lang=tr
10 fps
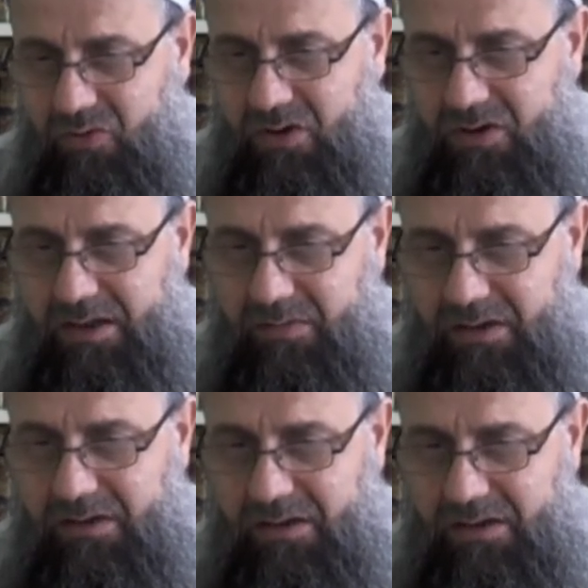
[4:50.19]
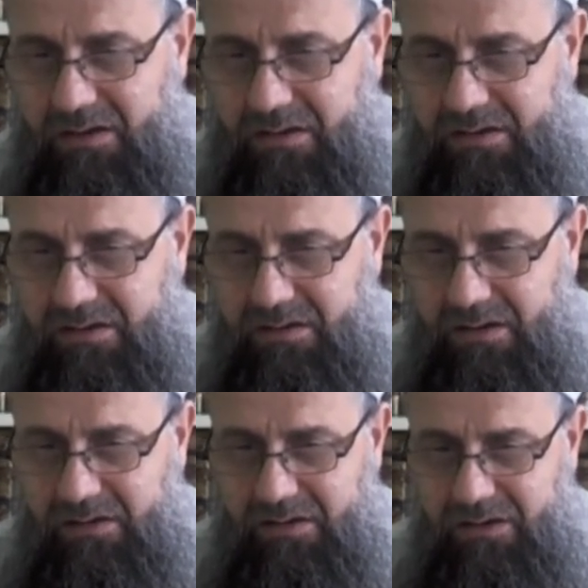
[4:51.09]
Bunun üzerine Cenab-ı Hak hayır
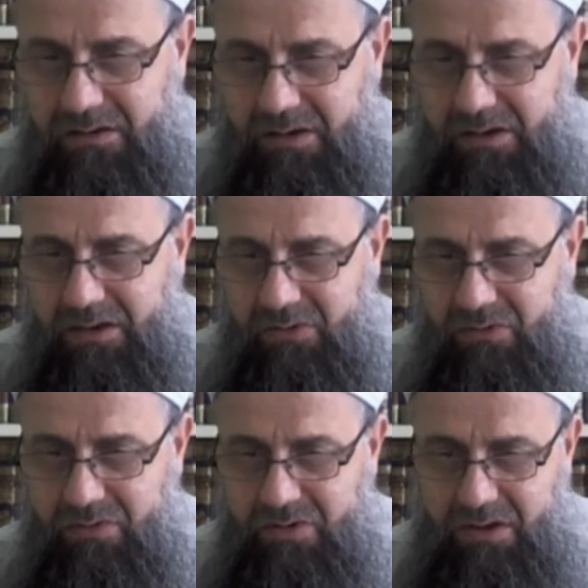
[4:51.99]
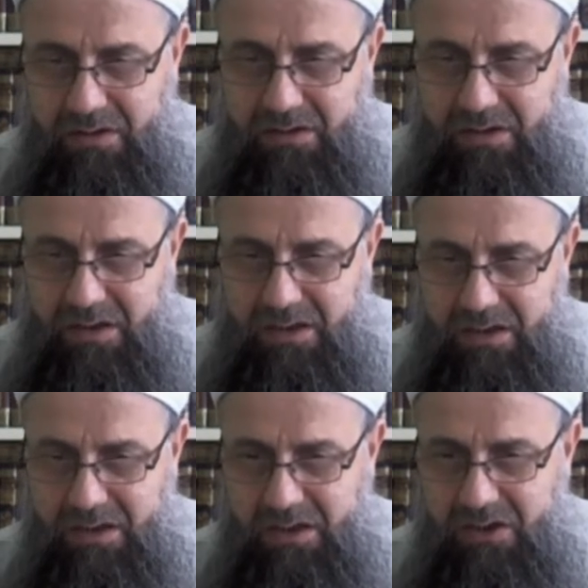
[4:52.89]
Allah halibu küllü şeyi.
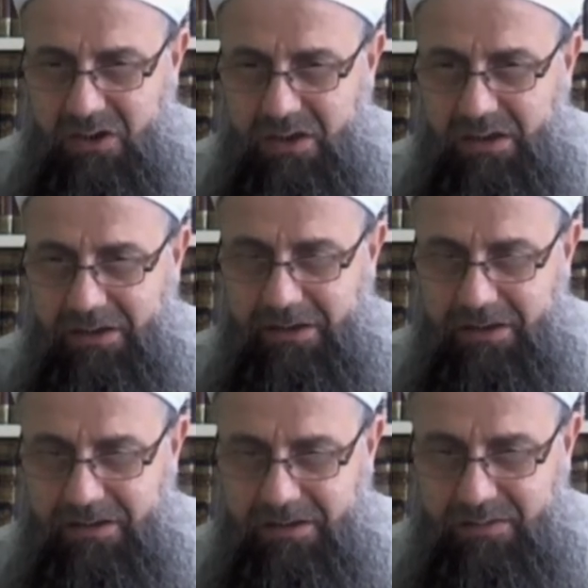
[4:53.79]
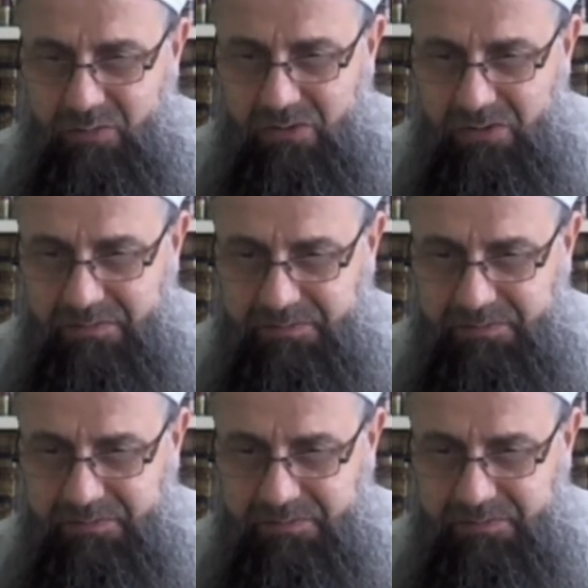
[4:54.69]
Her şeyi Allah yaratır buyurdu.